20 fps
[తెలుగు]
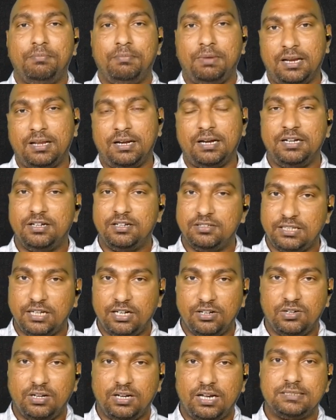మన రెండు
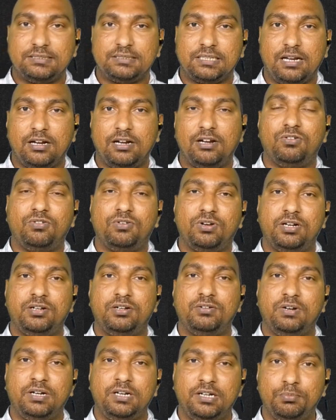తెలుగు రాష్ట్రాల్లో
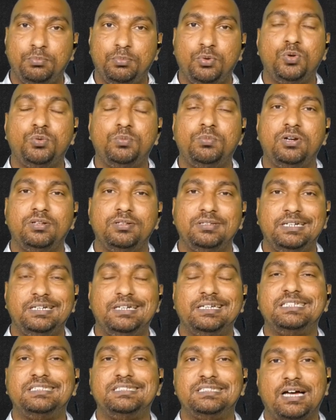ఉన్నటువంటి భూములు
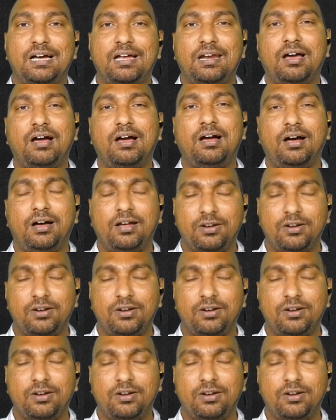దీనికి చాలా